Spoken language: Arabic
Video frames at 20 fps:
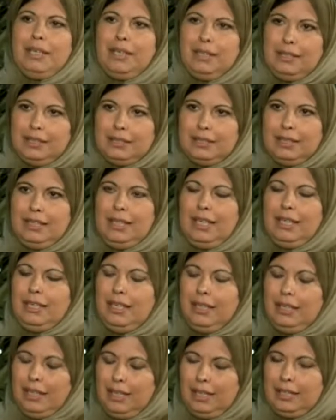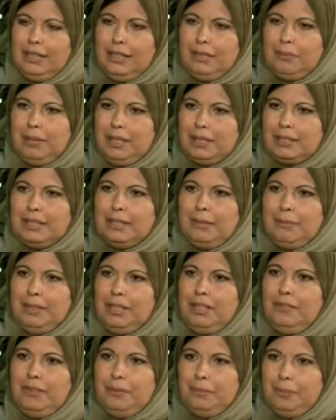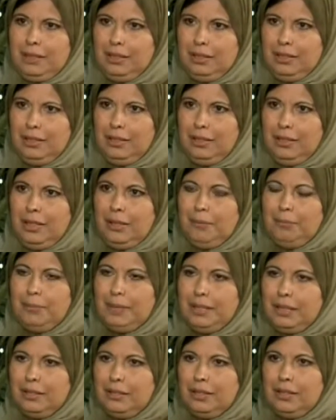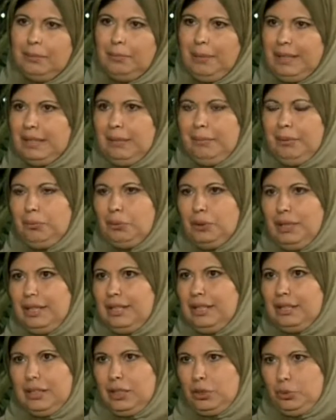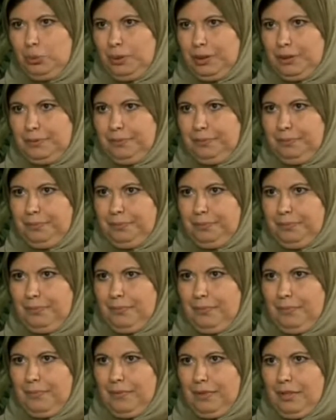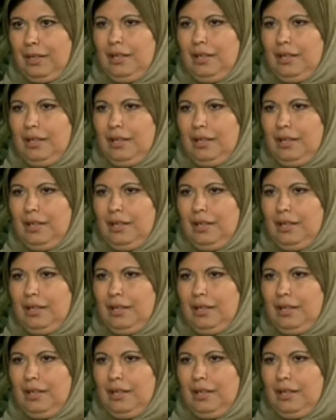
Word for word: ما اخلص انا هلا حاليا مخلصه 80% من المكتبه البديريه تصوير نعم.